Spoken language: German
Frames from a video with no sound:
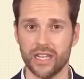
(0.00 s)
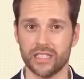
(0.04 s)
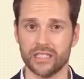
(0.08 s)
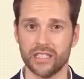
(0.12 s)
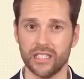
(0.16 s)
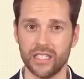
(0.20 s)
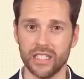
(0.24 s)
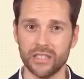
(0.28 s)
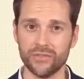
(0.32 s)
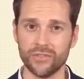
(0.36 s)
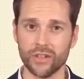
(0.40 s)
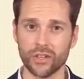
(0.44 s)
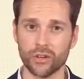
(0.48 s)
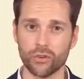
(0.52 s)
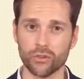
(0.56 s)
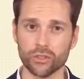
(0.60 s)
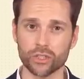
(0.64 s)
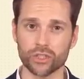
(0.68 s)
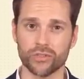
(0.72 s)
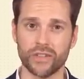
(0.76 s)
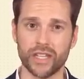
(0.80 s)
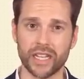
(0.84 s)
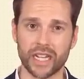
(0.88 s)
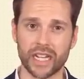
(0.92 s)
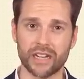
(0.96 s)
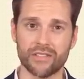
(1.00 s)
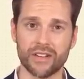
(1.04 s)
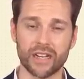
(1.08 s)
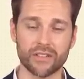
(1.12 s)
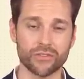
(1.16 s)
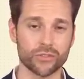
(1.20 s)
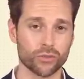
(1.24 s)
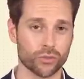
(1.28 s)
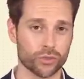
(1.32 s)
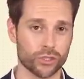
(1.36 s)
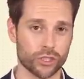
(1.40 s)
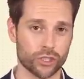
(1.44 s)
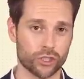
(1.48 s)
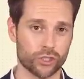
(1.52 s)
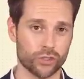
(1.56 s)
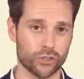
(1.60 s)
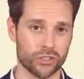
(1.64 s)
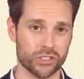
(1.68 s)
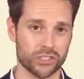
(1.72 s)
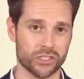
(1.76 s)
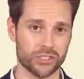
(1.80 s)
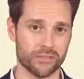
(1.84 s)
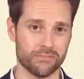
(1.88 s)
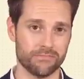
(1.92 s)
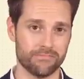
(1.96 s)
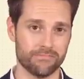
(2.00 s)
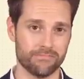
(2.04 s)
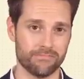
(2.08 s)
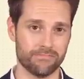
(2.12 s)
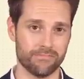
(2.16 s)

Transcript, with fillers: die Lieferung schwerer Waffen unterstützt